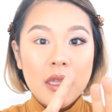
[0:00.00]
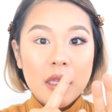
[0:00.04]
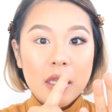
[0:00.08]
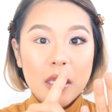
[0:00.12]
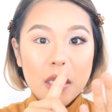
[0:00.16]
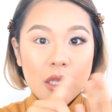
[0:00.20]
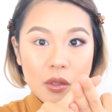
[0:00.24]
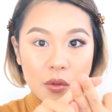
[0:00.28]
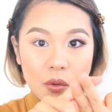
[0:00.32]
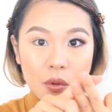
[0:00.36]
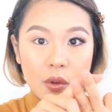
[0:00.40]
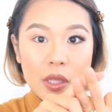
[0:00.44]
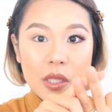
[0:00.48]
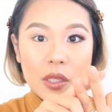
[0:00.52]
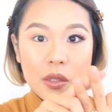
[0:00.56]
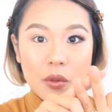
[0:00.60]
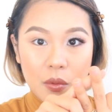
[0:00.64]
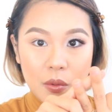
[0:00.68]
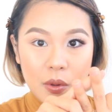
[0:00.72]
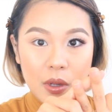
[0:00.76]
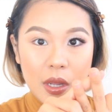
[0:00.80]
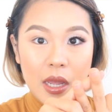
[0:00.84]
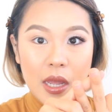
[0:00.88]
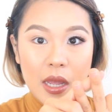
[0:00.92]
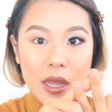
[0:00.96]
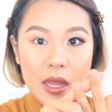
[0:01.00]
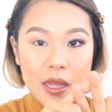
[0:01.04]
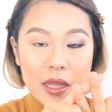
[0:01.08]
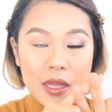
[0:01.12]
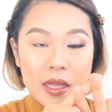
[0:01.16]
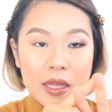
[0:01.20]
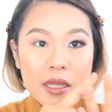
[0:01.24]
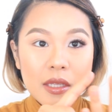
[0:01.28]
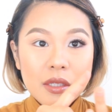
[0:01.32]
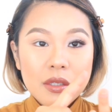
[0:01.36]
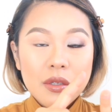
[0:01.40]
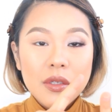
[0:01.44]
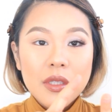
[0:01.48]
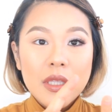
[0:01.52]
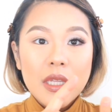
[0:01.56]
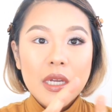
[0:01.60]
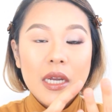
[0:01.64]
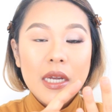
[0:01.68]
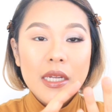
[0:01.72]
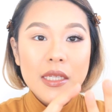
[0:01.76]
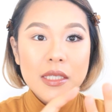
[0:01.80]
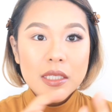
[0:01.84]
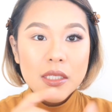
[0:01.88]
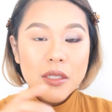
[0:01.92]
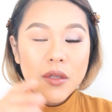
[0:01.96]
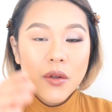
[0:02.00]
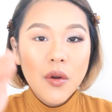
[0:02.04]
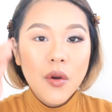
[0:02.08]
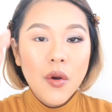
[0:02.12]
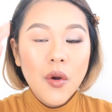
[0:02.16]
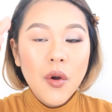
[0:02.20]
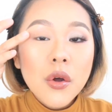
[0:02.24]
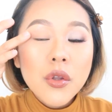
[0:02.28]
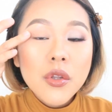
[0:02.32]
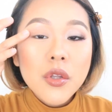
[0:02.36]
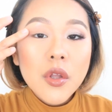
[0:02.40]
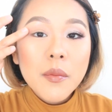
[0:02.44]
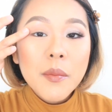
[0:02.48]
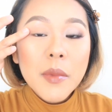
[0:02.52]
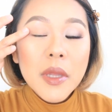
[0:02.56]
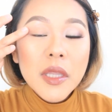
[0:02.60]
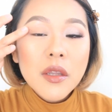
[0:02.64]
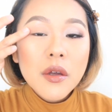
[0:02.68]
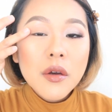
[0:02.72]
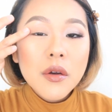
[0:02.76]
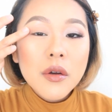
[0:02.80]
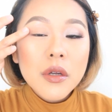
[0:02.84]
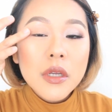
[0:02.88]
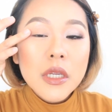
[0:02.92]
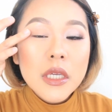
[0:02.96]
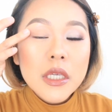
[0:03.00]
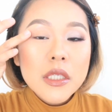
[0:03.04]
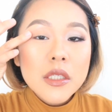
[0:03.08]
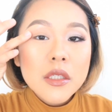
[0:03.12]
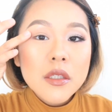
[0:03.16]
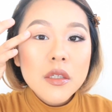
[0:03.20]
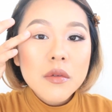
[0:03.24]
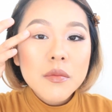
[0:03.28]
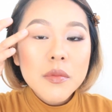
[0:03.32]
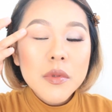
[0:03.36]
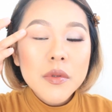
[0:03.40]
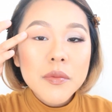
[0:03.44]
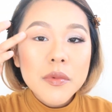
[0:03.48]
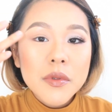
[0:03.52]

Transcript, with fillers: 一重とかそういった感じのこの目のクリースの部